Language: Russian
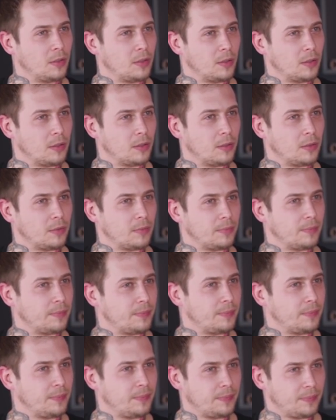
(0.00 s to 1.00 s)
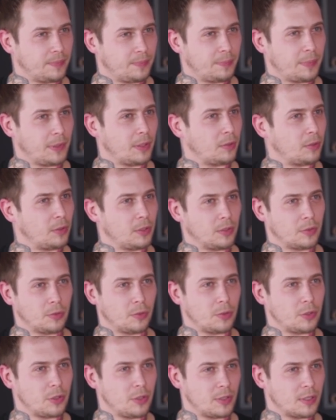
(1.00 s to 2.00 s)
Э, приходят
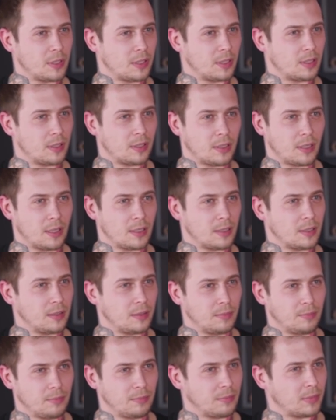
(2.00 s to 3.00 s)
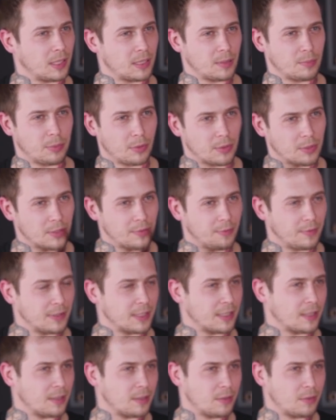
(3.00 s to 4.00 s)
очень с разным разбросом
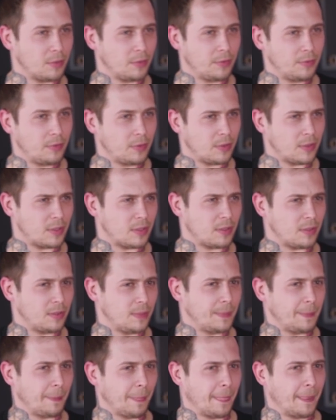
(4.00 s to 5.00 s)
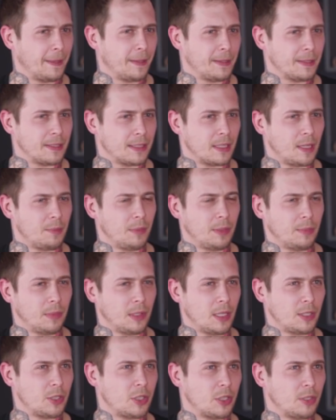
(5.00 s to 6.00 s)
возрастов. То есть самый
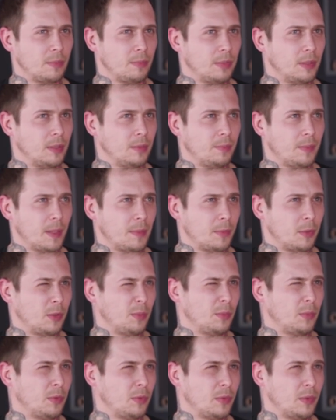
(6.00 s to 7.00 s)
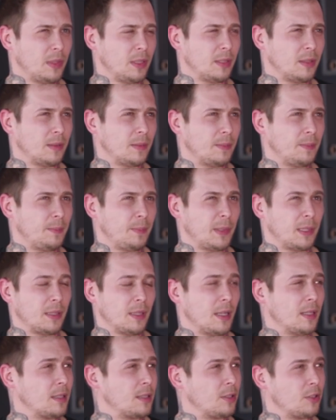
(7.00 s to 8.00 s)
младший был, по-моему, лет
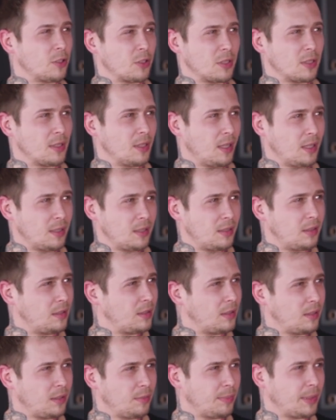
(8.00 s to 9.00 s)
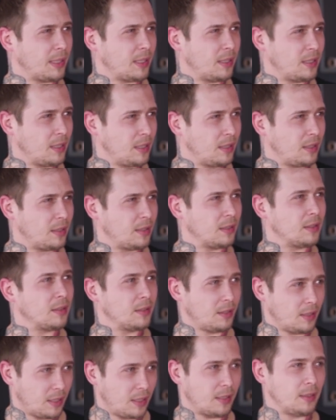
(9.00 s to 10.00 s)
15-16. Это с родителями
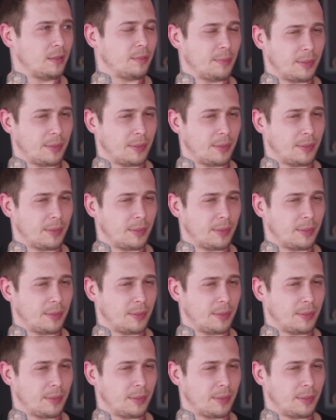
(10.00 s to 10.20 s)
он да, должен они